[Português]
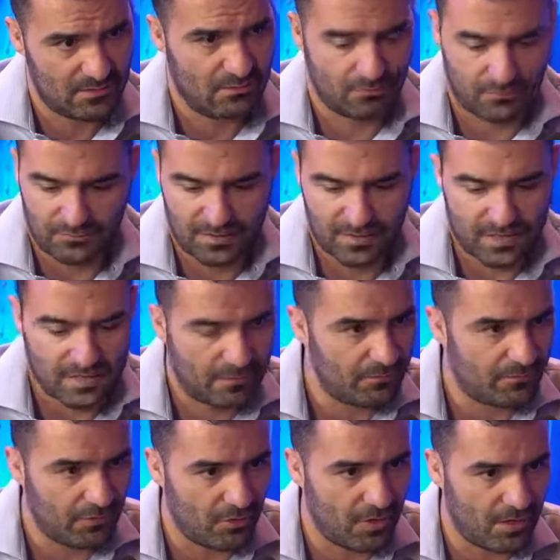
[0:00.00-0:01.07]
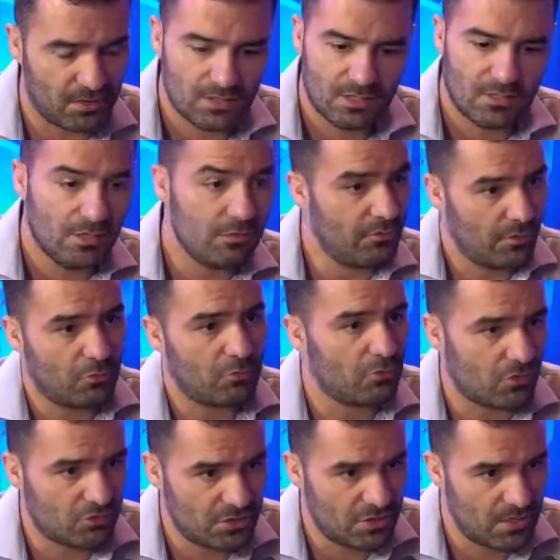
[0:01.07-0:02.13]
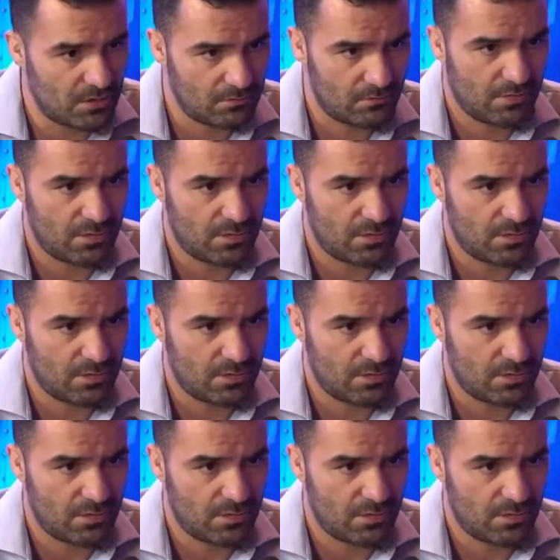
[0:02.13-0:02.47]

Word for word: Eu vou ficar fora e vamos com o nosso dinheiro.